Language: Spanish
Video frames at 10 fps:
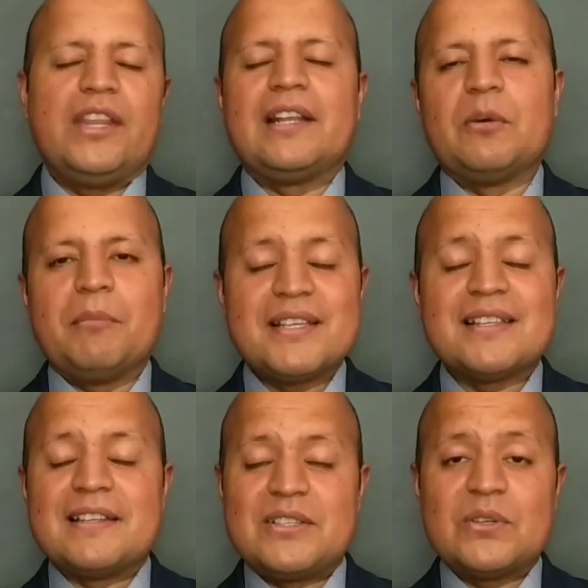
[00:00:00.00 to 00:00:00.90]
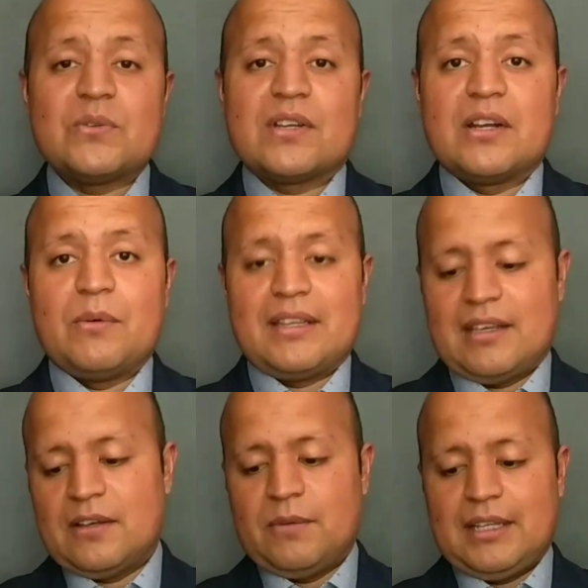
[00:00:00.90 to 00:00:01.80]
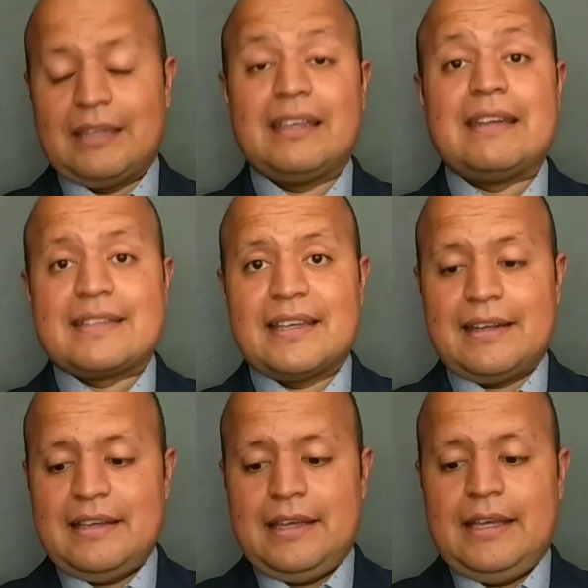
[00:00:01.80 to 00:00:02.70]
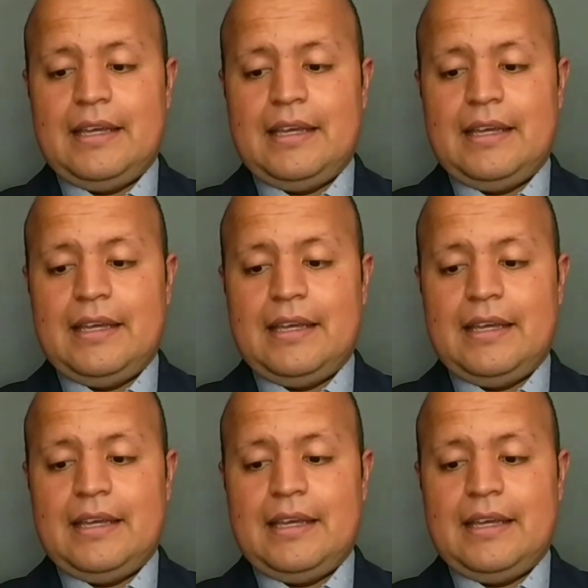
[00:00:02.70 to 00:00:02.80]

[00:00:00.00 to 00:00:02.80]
de lo más delicioso que, que, tiene Sara.